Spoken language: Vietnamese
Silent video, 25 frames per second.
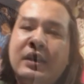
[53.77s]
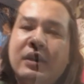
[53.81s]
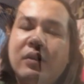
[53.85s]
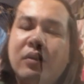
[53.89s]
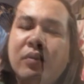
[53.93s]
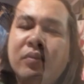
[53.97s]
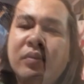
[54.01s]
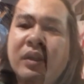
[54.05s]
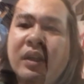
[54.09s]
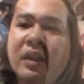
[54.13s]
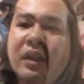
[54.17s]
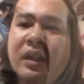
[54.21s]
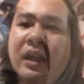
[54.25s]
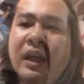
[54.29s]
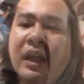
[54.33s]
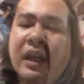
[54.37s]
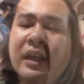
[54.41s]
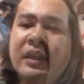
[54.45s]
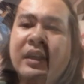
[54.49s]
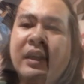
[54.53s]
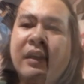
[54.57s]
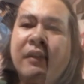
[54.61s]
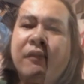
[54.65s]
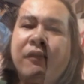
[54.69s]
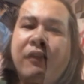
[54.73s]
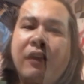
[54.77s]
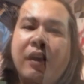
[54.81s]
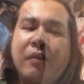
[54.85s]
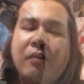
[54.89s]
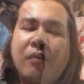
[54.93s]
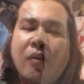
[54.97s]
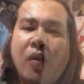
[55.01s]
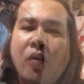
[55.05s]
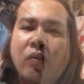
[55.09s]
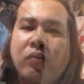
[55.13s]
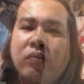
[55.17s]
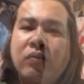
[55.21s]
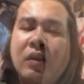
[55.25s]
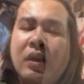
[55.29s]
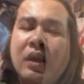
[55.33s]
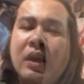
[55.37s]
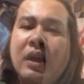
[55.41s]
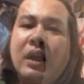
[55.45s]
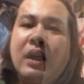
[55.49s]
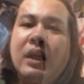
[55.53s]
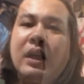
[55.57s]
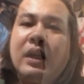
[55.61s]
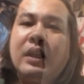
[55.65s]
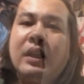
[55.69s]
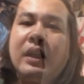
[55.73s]
Con viết tâm thư này
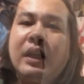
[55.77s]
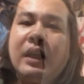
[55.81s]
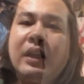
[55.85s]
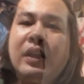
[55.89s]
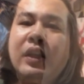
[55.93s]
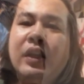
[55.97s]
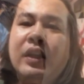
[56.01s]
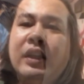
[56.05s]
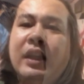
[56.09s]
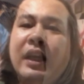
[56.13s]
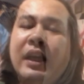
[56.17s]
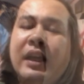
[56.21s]
đầy nước mắt